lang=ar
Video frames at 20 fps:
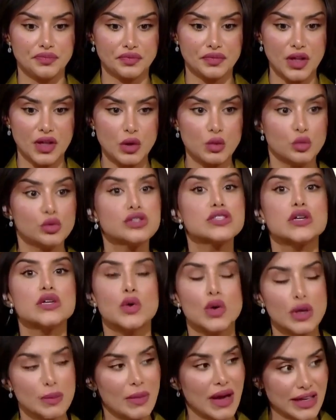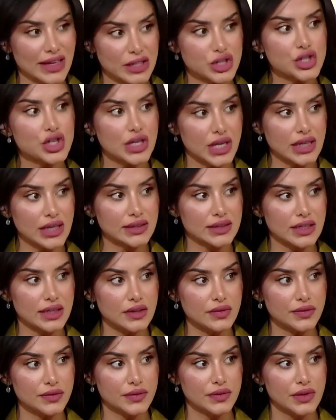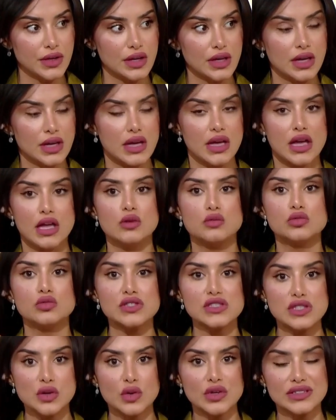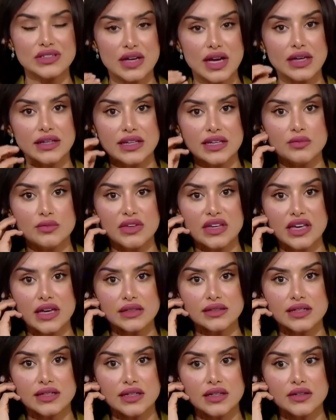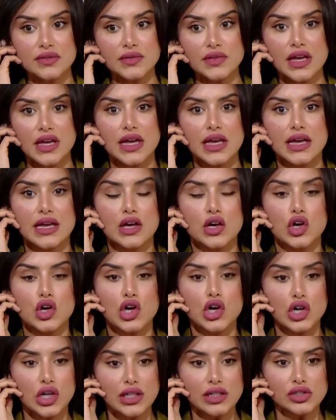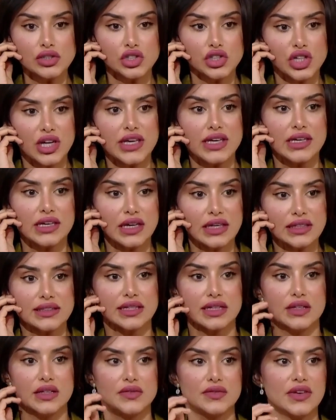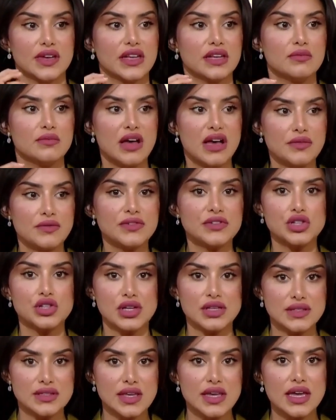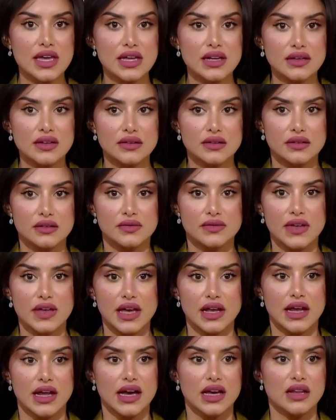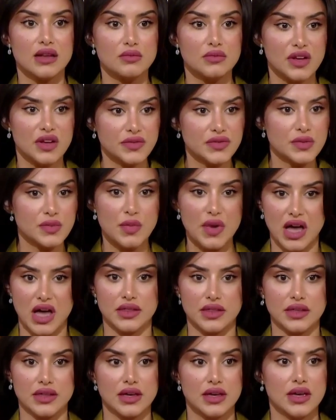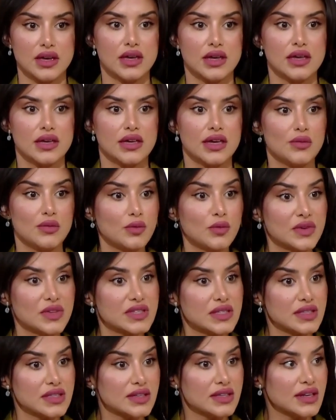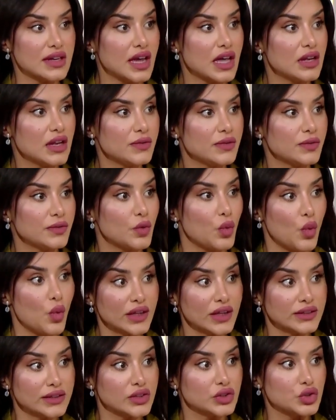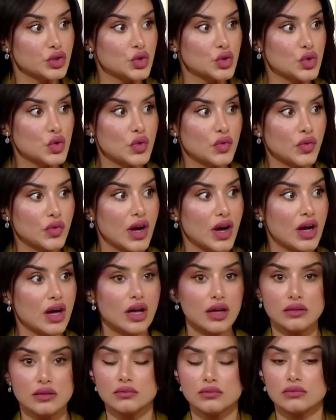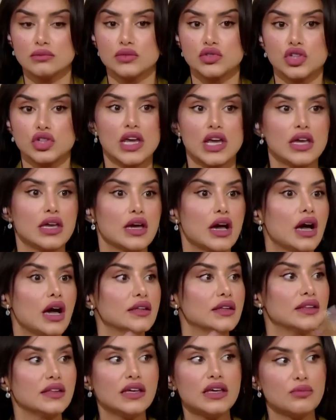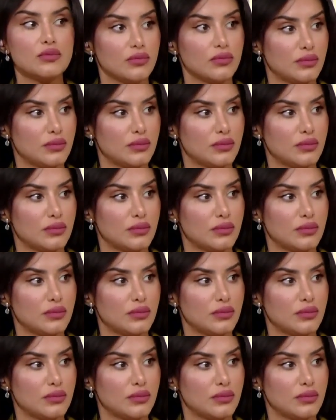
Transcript: المستوى المعيشي يختلف المستوى التعليمي يختلف كل شيء يختلف يعني ما في شخصين في هالعالم نفس بعض يعني ممكن ستين ألف وحدة تشوفها شيء عظيم